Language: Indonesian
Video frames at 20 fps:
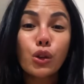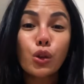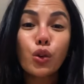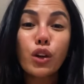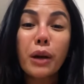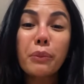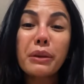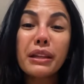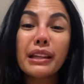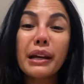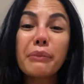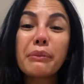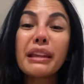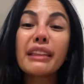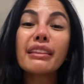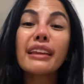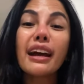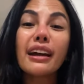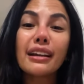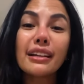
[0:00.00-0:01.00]
tukang
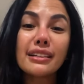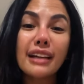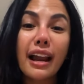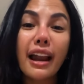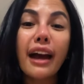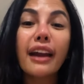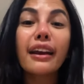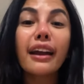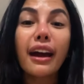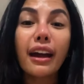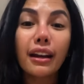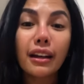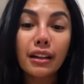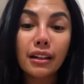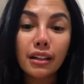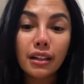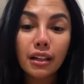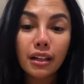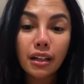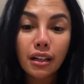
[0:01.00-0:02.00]
minta-minta di jalanan.